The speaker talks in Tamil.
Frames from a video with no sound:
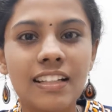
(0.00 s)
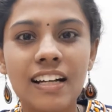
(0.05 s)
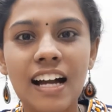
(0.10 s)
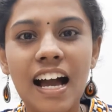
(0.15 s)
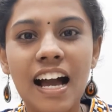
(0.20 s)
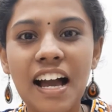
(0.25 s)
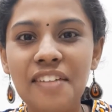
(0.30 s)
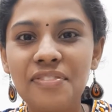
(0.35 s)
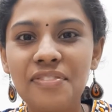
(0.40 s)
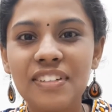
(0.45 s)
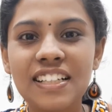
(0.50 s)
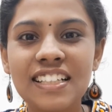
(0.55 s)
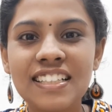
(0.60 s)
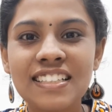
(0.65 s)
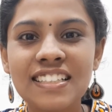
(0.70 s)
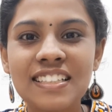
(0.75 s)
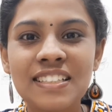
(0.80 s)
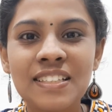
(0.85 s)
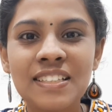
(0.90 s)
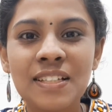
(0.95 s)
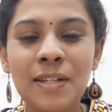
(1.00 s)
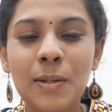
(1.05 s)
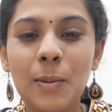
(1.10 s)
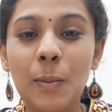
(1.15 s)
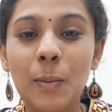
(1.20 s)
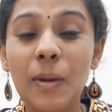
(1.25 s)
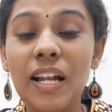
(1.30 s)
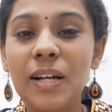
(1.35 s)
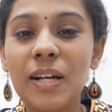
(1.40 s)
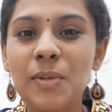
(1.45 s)
ஹாய் ஃப்ரெண்ட்ஸ்
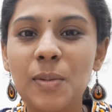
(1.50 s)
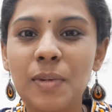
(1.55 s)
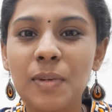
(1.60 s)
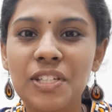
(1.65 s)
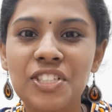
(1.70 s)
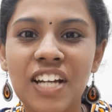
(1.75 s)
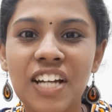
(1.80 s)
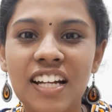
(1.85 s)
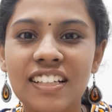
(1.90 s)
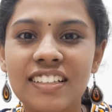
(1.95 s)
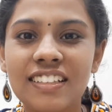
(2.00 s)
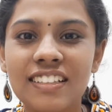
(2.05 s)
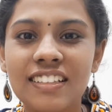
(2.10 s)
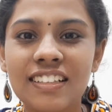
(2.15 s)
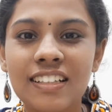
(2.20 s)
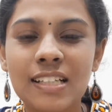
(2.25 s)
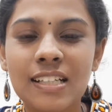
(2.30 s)
வெல்கம் டு மை சேனல்